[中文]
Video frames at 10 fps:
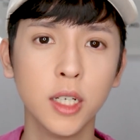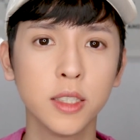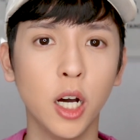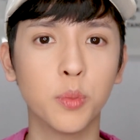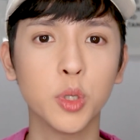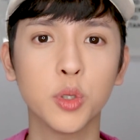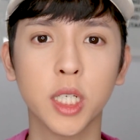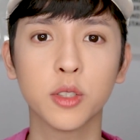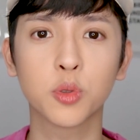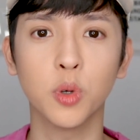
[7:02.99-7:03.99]
那我必须
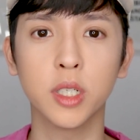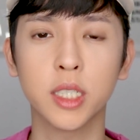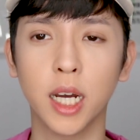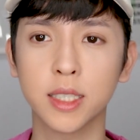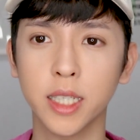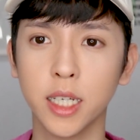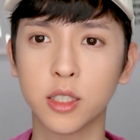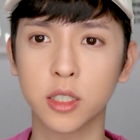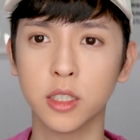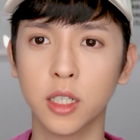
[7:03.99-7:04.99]
先说一下，这一
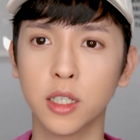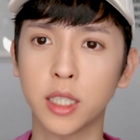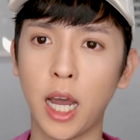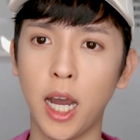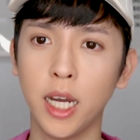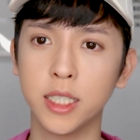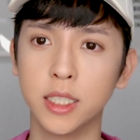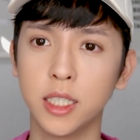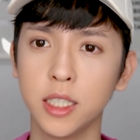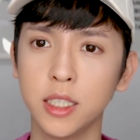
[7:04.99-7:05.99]
支呢，它已
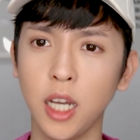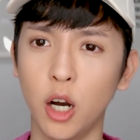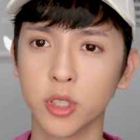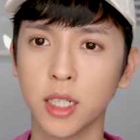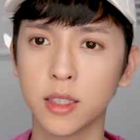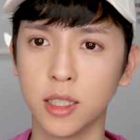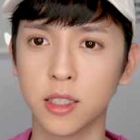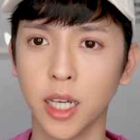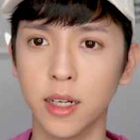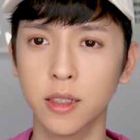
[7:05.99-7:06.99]
经好像
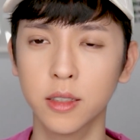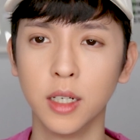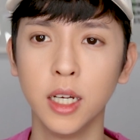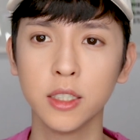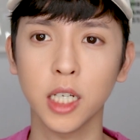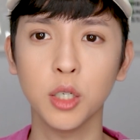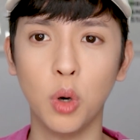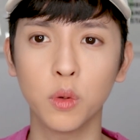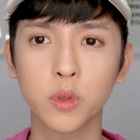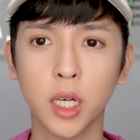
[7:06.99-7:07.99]
停产了，但在
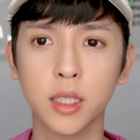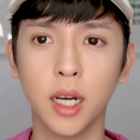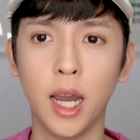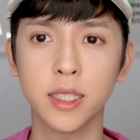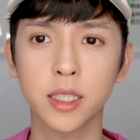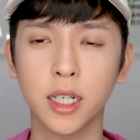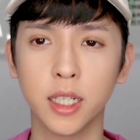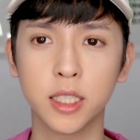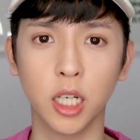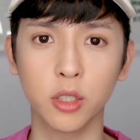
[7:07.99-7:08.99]
网络上呢，还是可
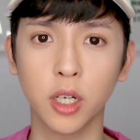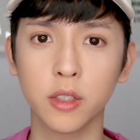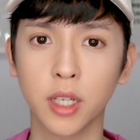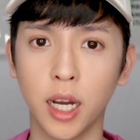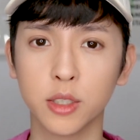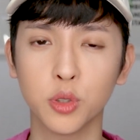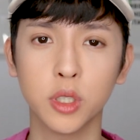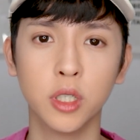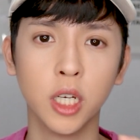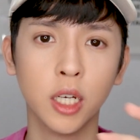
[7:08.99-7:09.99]
以找到它，就
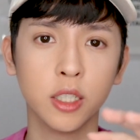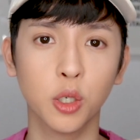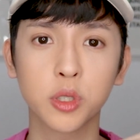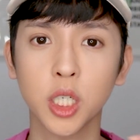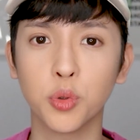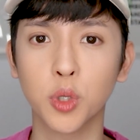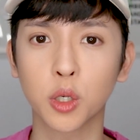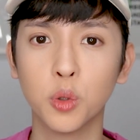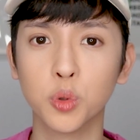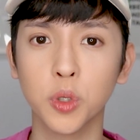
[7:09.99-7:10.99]
是有剩余的
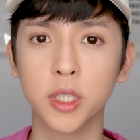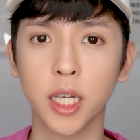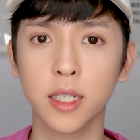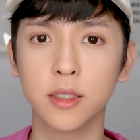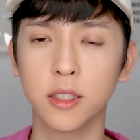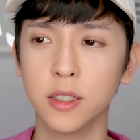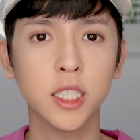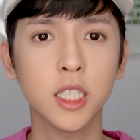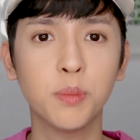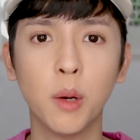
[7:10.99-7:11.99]
库存这样子。
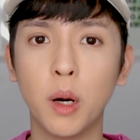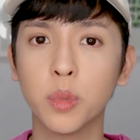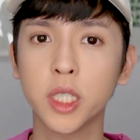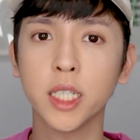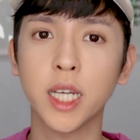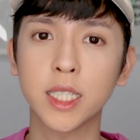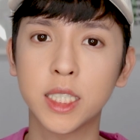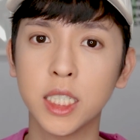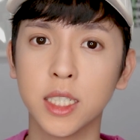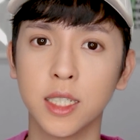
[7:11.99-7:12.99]
这支标榜不添加
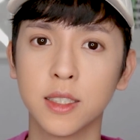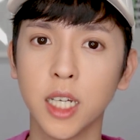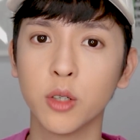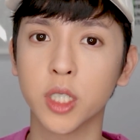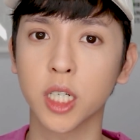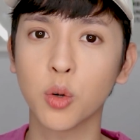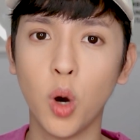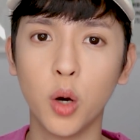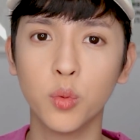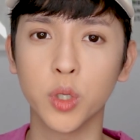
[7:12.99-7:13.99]
细磷皂碱跟
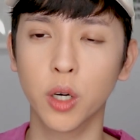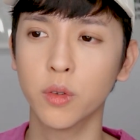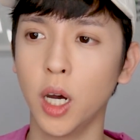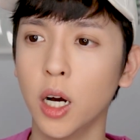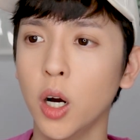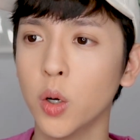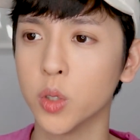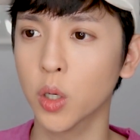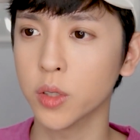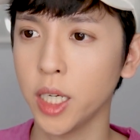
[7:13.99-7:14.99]
矿物油，然后
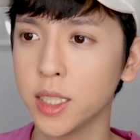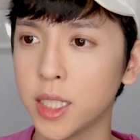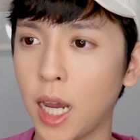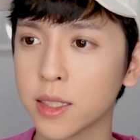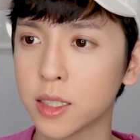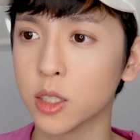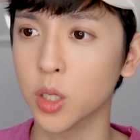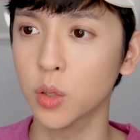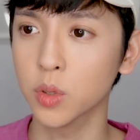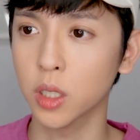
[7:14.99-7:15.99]
有添加四
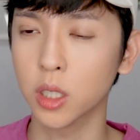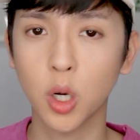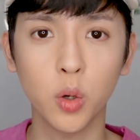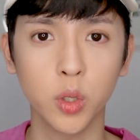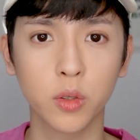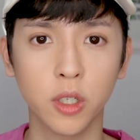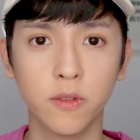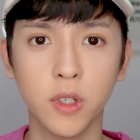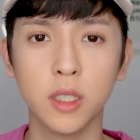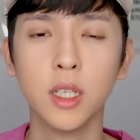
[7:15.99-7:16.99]
种的控油成
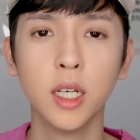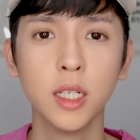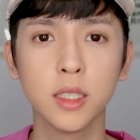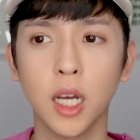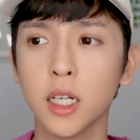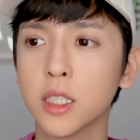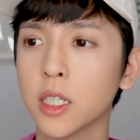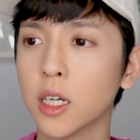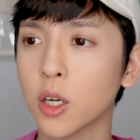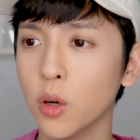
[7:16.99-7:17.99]
分。然后这
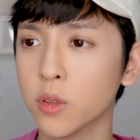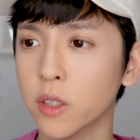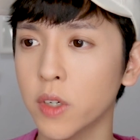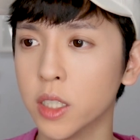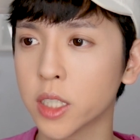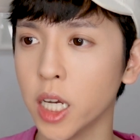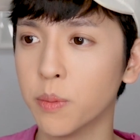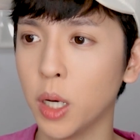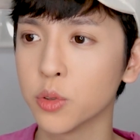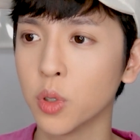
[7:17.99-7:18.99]
个控油成分可以
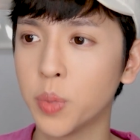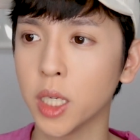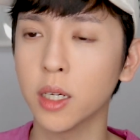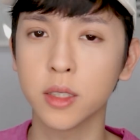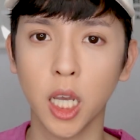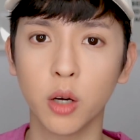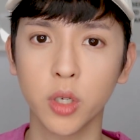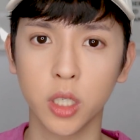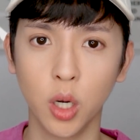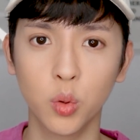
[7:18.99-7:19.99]
帮助平衡调
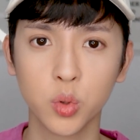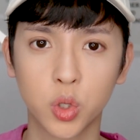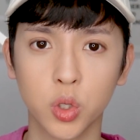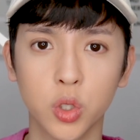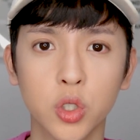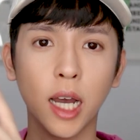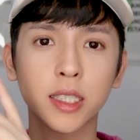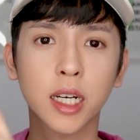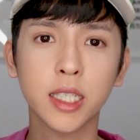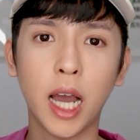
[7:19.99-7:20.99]
理油脂。它
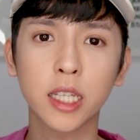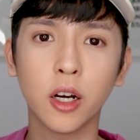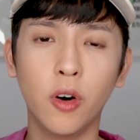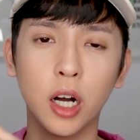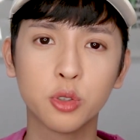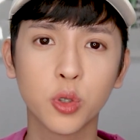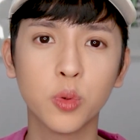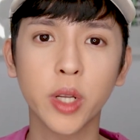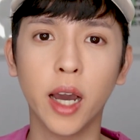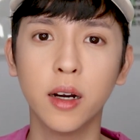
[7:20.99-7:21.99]
这个压头啊，
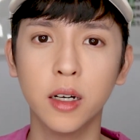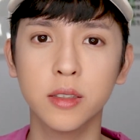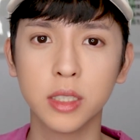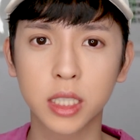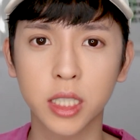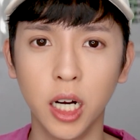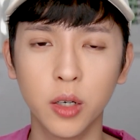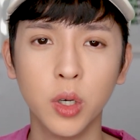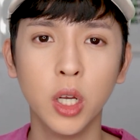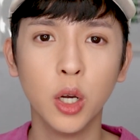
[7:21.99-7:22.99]
出量很
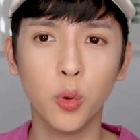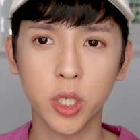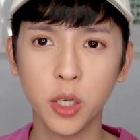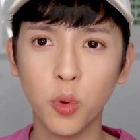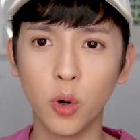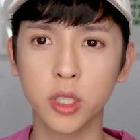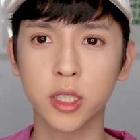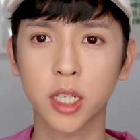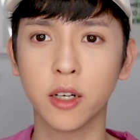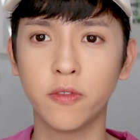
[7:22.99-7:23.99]
少。以我
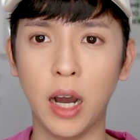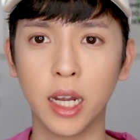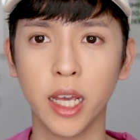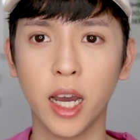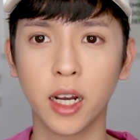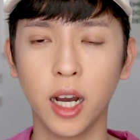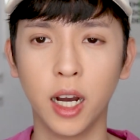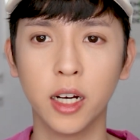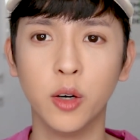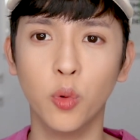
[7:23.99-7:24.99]
的这个发量
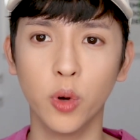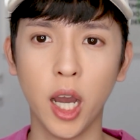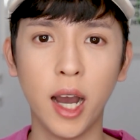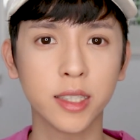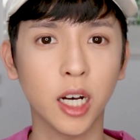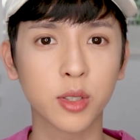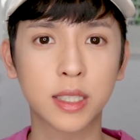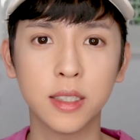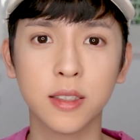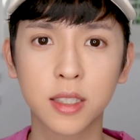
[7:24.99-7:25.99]
啊，我要按到
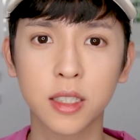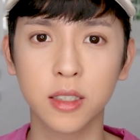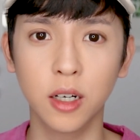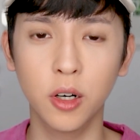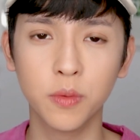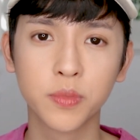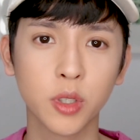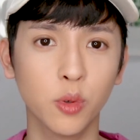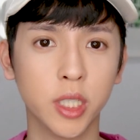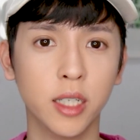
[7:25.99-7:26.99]
四次哦，
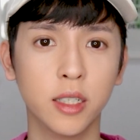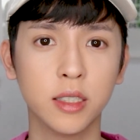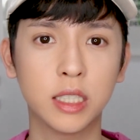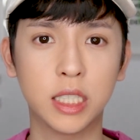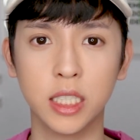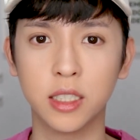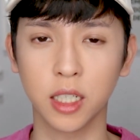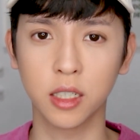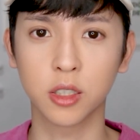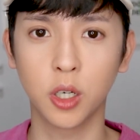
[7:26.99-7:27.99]
我才能洗
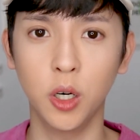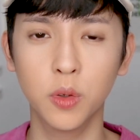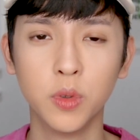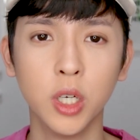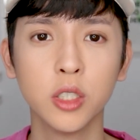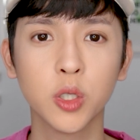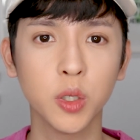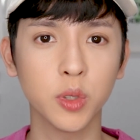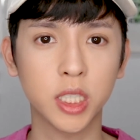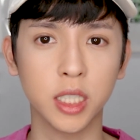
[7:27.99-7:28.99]
整个头。就
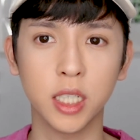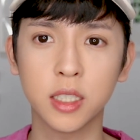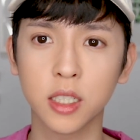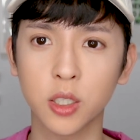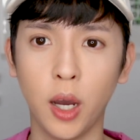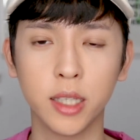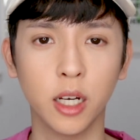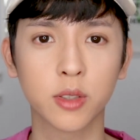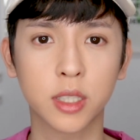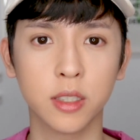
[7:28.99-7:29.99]
是我洗第一次的时候按
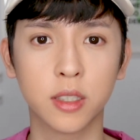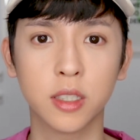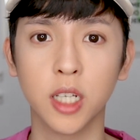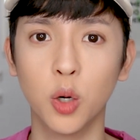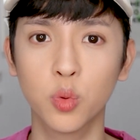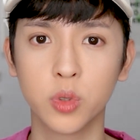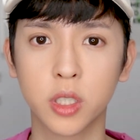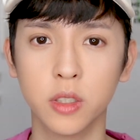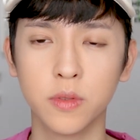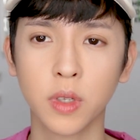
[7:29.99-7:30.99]
到四次到五
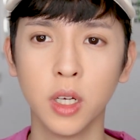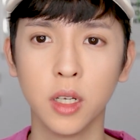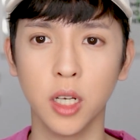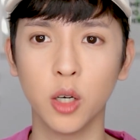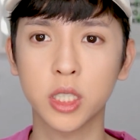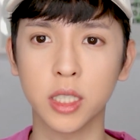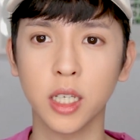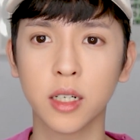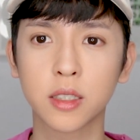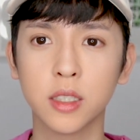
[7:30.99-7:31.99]
次，然后洗
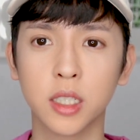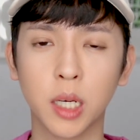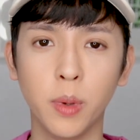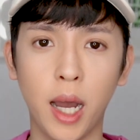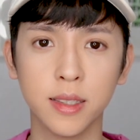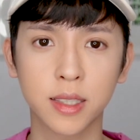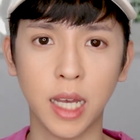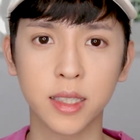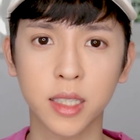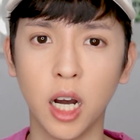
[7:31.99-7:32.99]
第二次呢，他们按
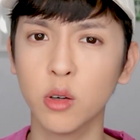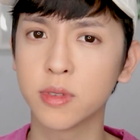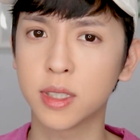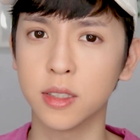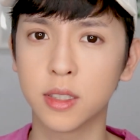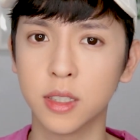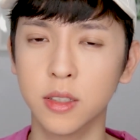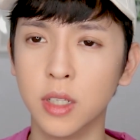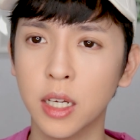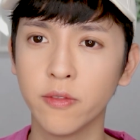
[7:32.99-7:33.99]
三到四
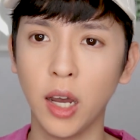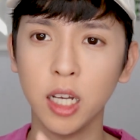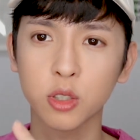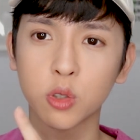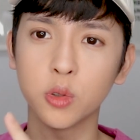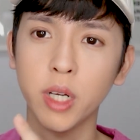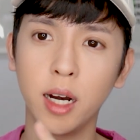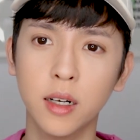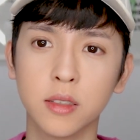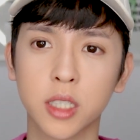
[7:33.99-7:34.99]
次。反正它的出
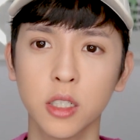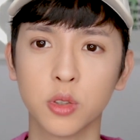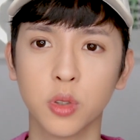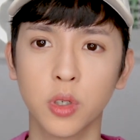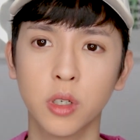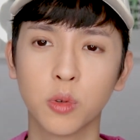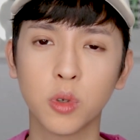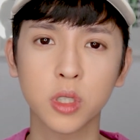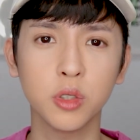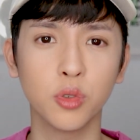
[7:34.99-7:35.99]
量很少就对了。如
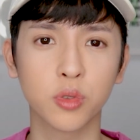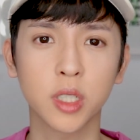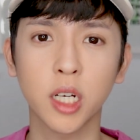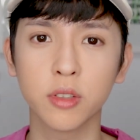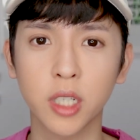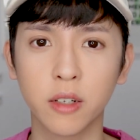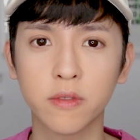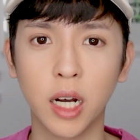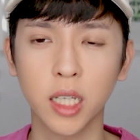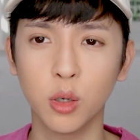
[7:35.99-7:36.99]
果是女生那种长
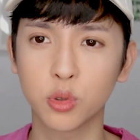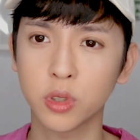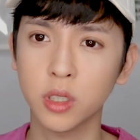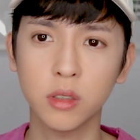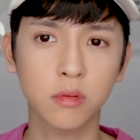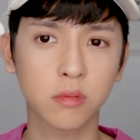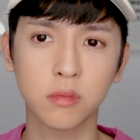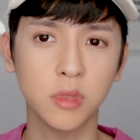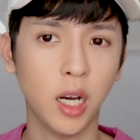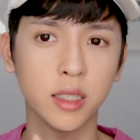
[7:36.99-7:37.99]
发的，我觉得。
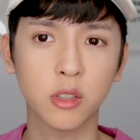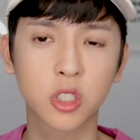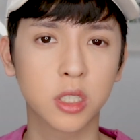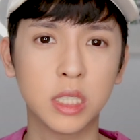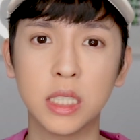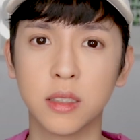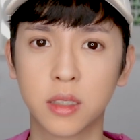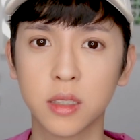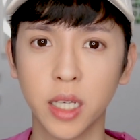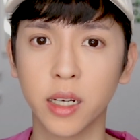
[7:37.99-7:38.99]
要按到十几
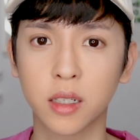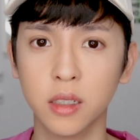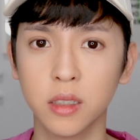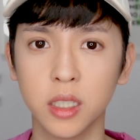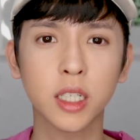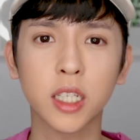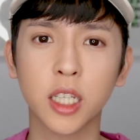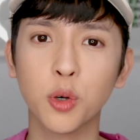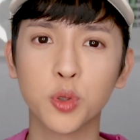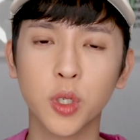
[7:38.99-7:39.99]
次才可以，这点
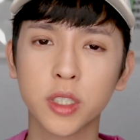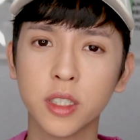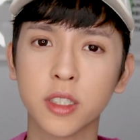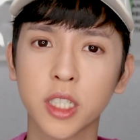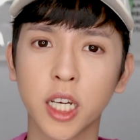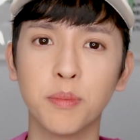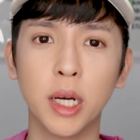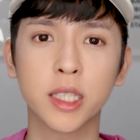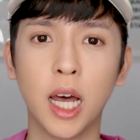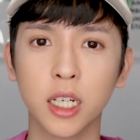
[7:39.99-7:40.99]
呢，我觉得真的是一个
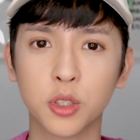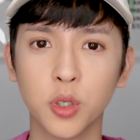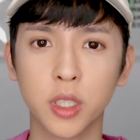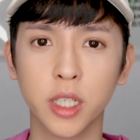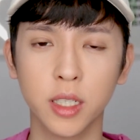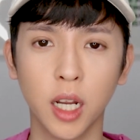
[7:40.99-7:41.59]
蛮大的缺点。